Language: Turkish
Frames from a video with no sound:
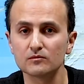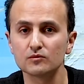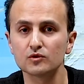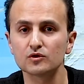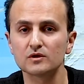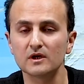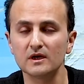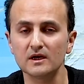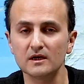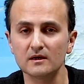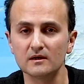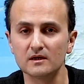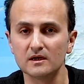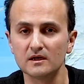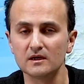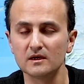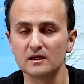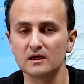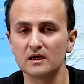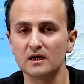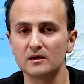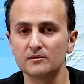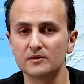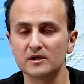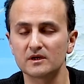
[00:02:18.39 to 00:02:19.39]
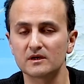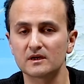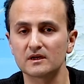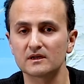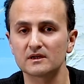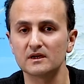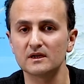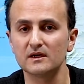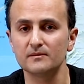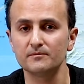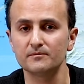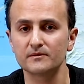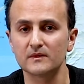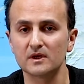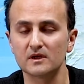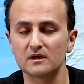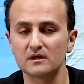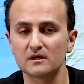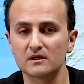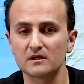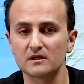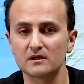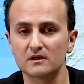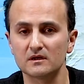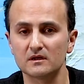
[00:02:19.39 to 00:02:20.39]
Bu da Amerika'da
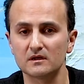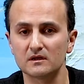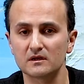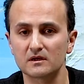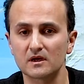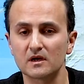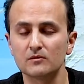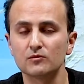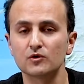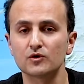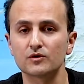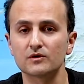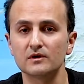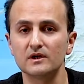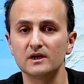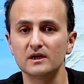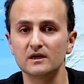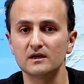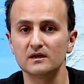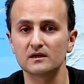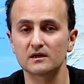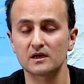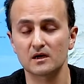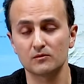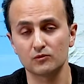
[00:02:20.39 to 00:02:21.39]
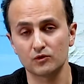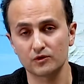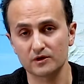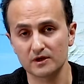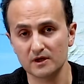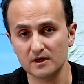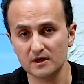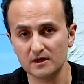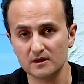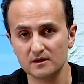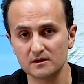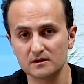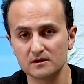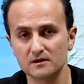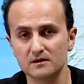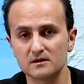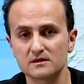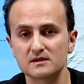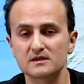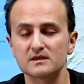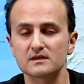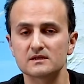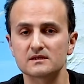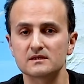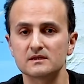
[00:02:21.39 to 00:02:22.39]
e, kamuoyuyla, kamuoyuna e,
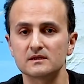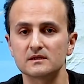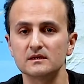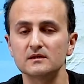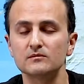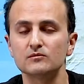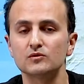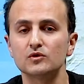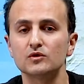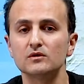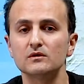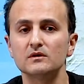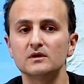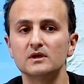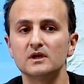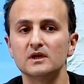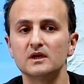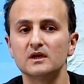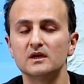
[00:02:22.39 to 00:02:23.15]
sızdı bu.